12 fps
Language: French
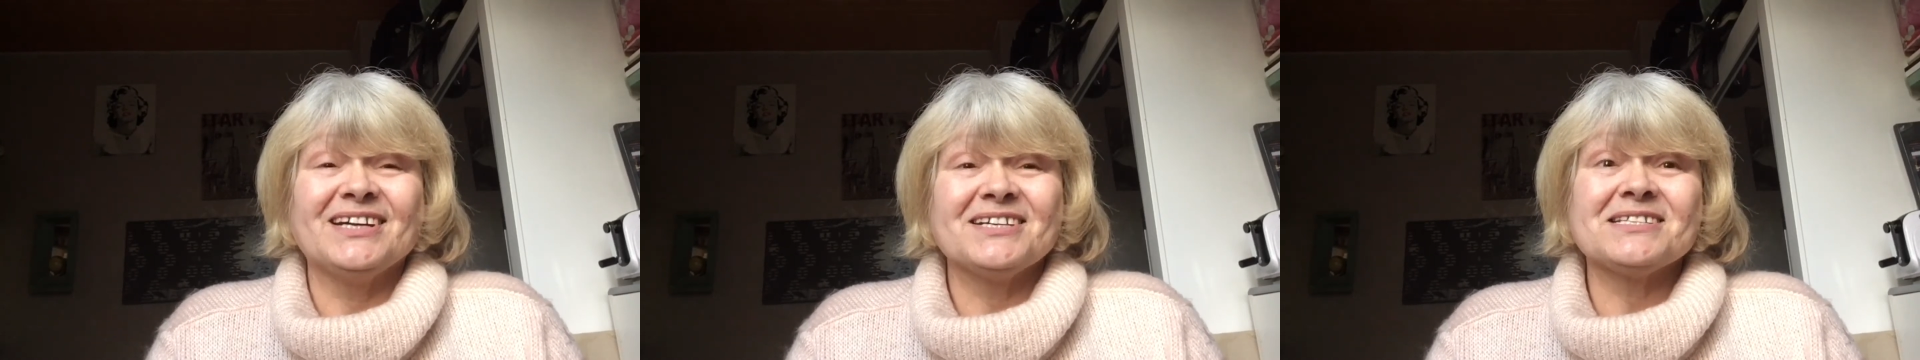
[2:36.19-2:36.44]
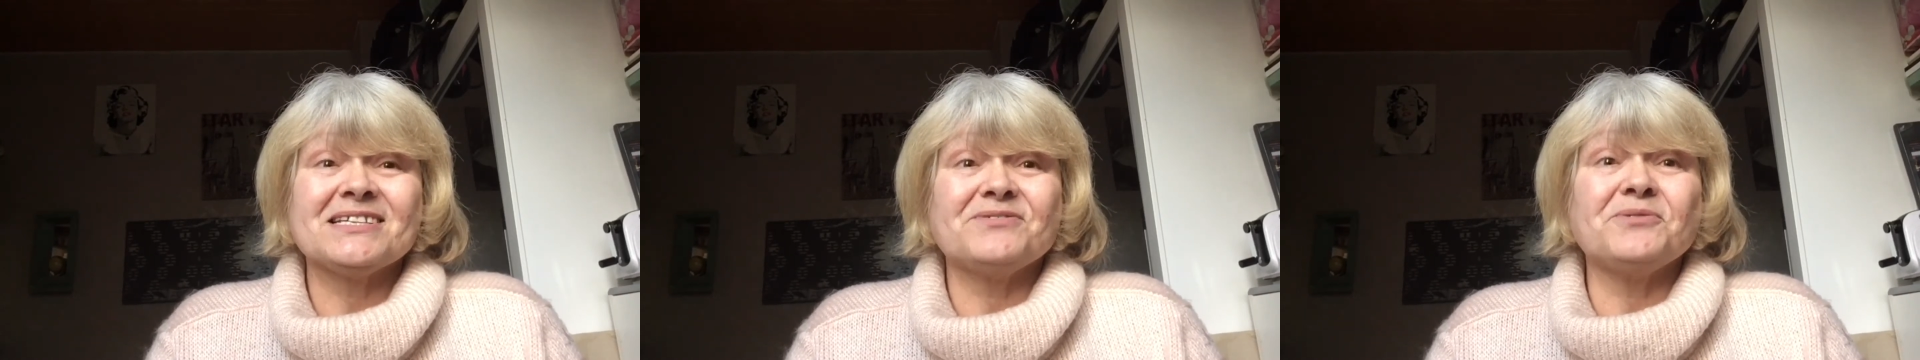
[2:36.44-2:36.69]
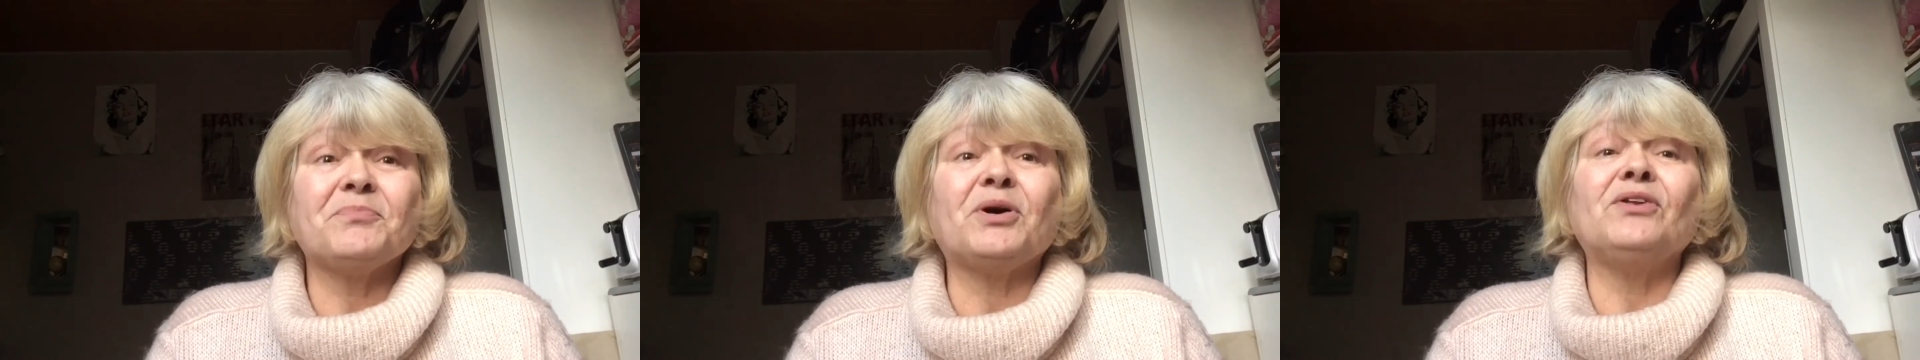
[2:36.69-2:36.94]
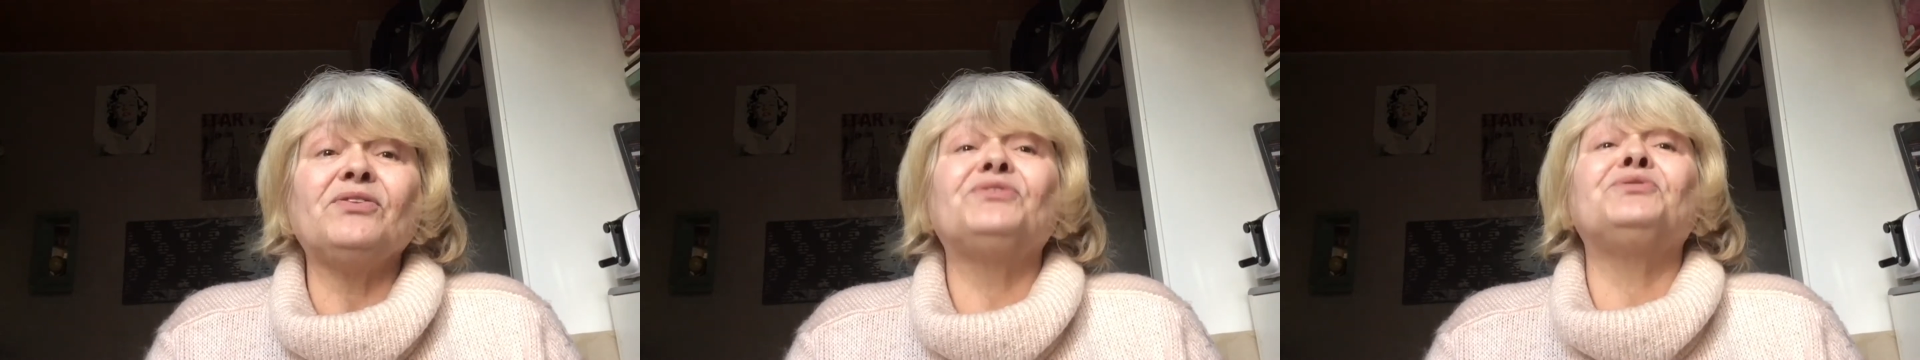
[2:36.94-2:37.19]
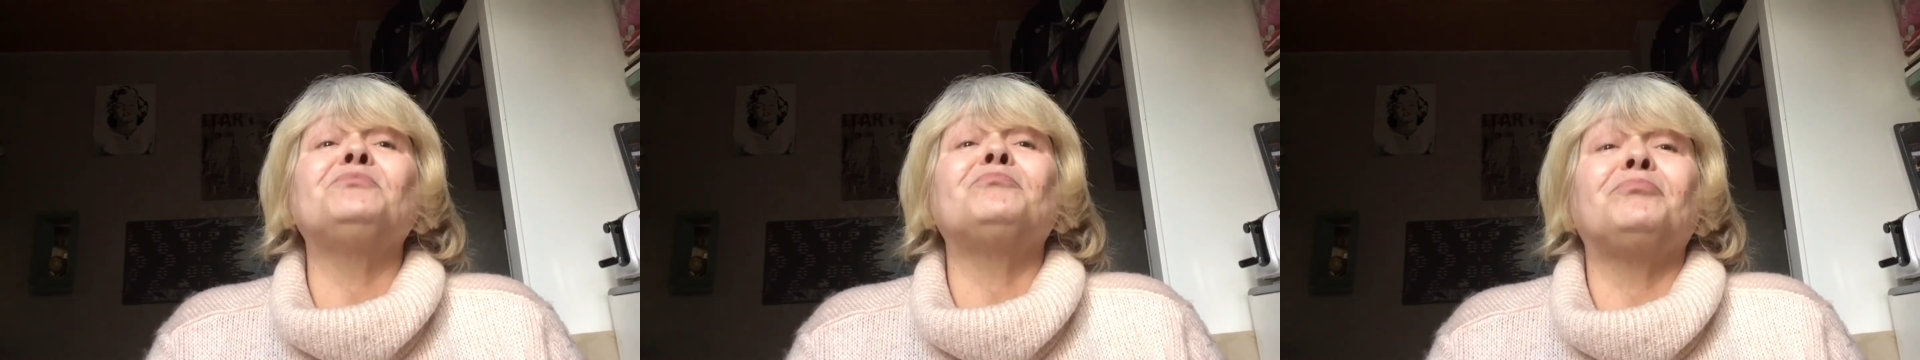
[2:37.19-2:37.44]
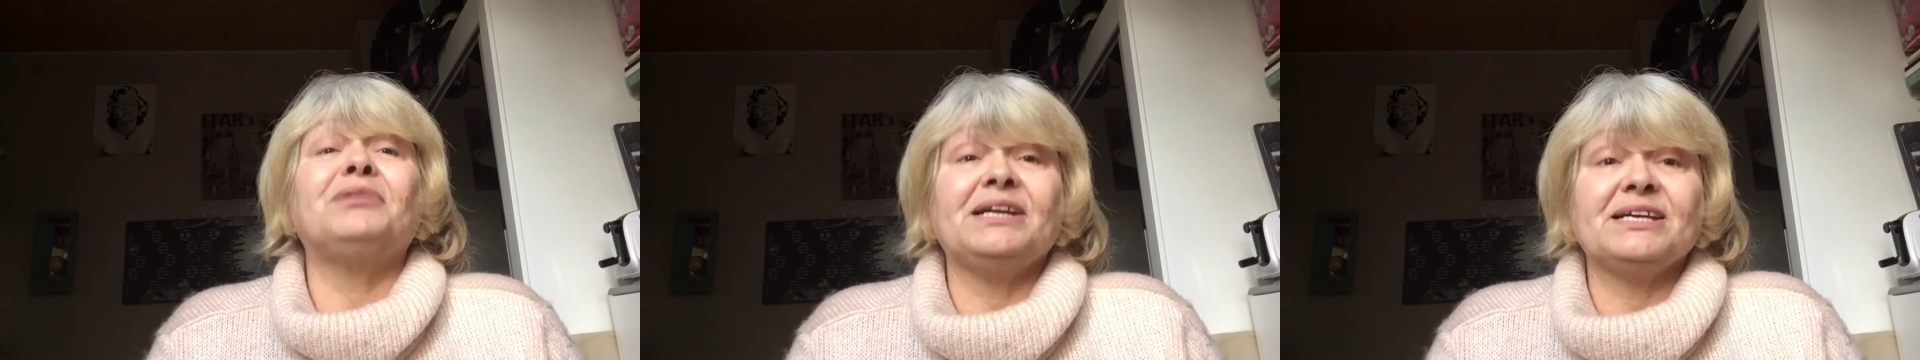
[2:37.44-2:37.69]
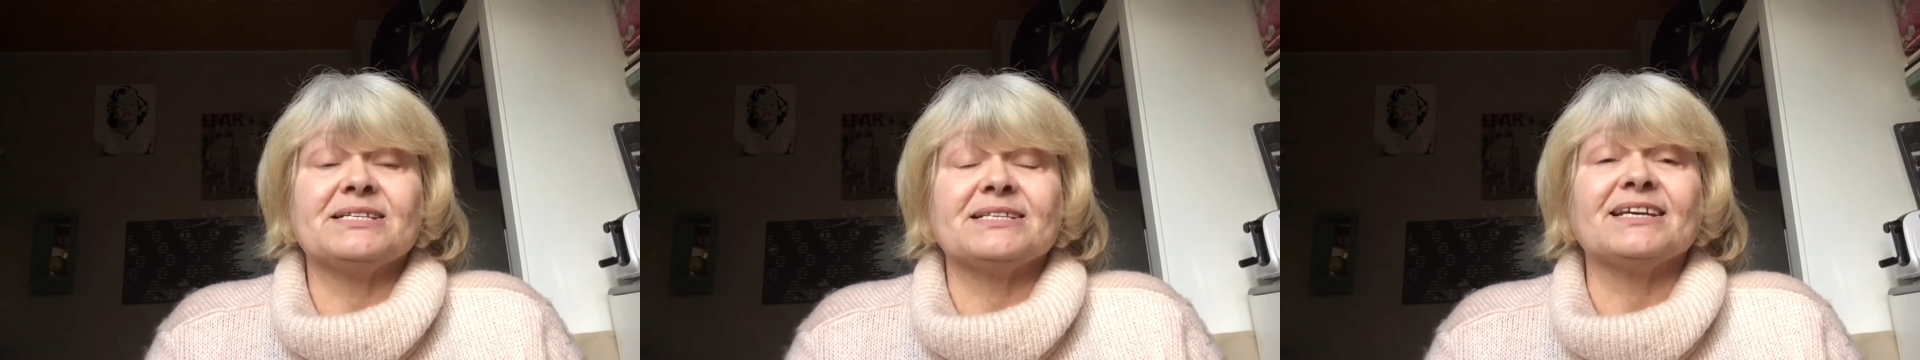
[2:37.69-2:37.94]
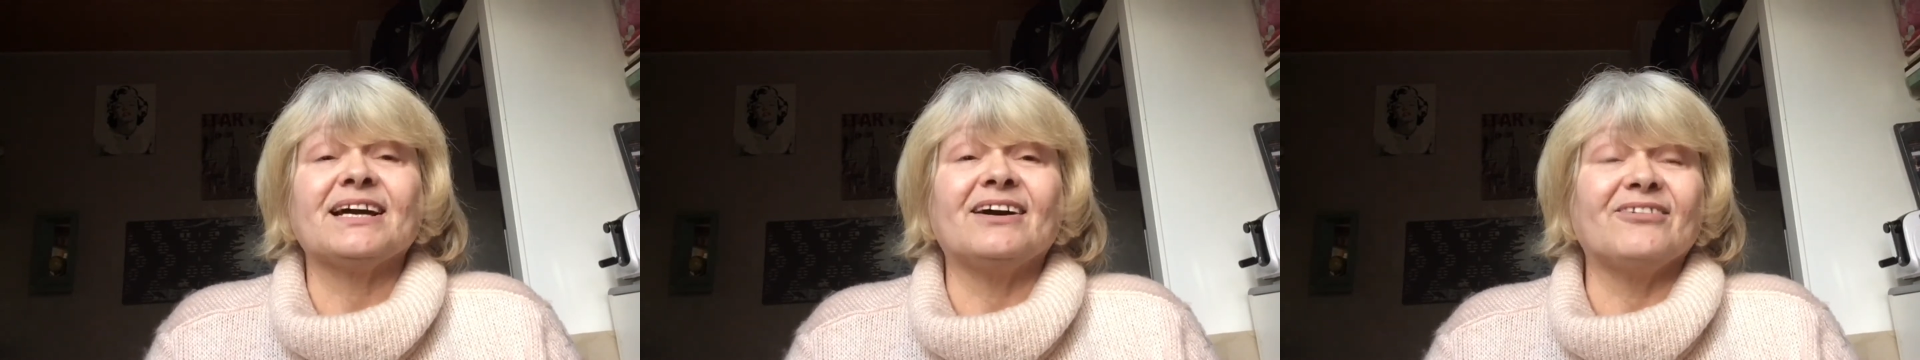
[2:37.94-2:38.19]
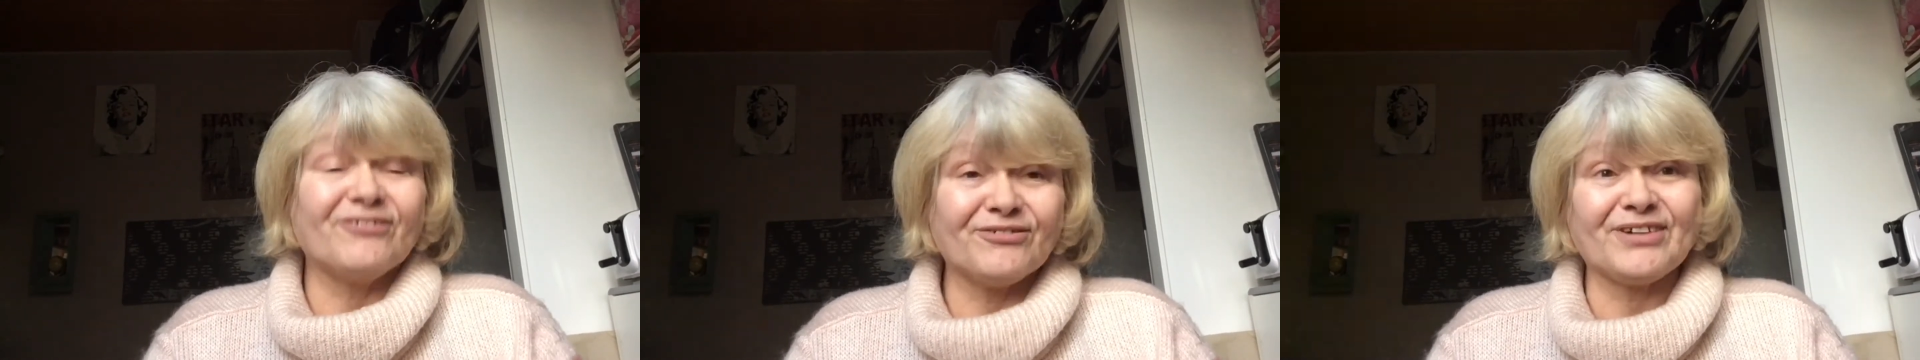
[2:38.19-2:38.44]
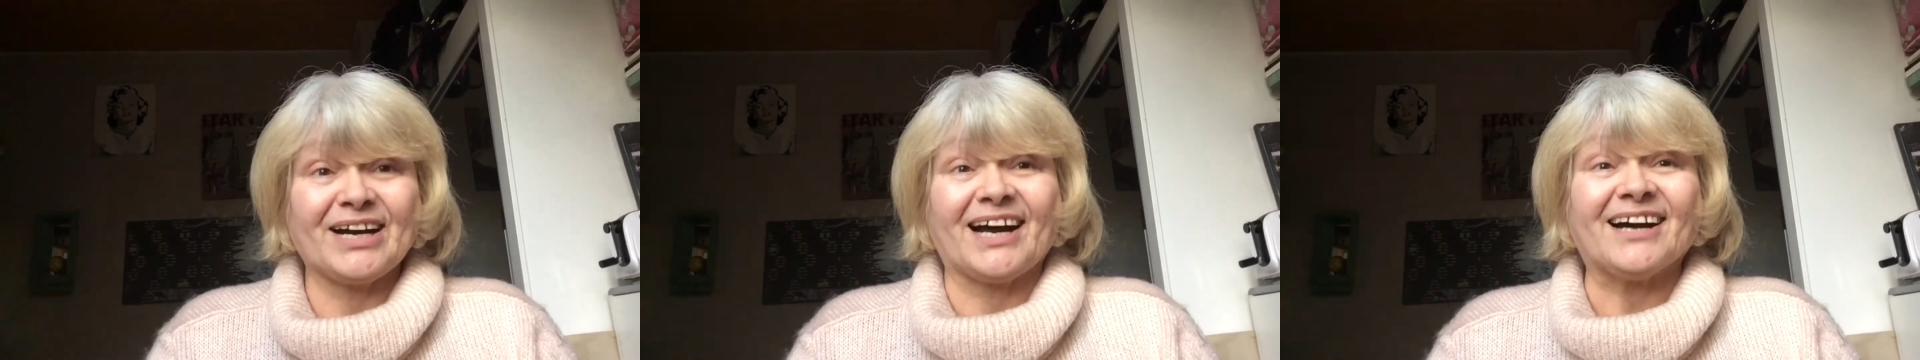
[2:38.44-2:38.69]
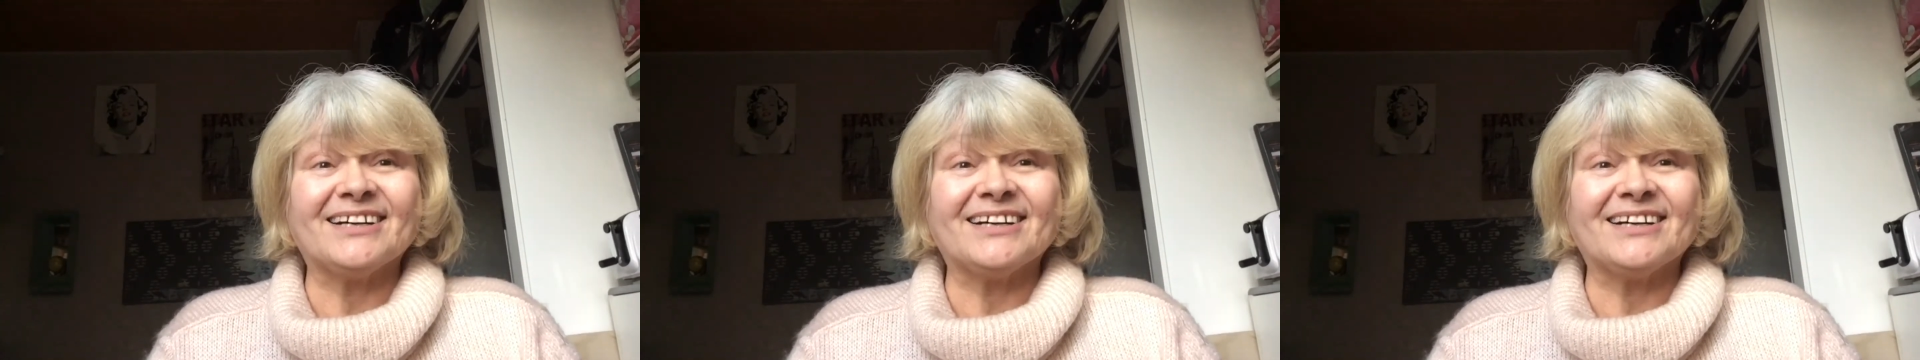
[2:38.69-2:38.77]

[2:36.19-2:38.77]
c'est de prendre du plaisir. Voilà.